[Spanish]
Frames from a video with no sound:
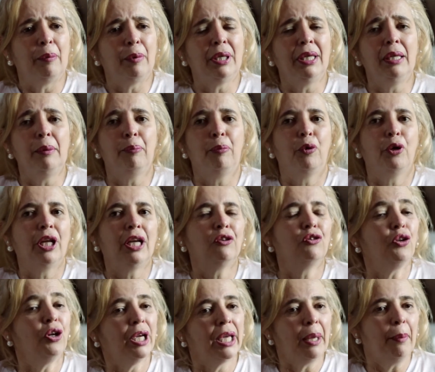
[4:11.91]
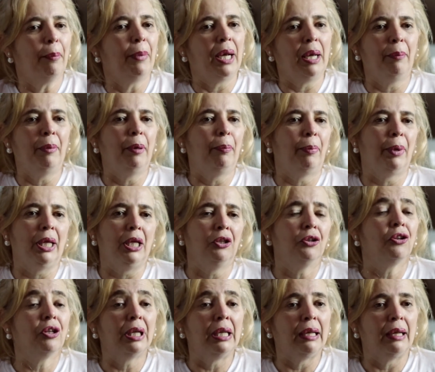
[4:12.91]
Y por eso es que más me
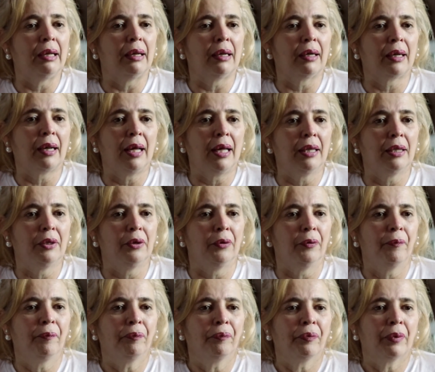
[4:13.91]
prendo de la radio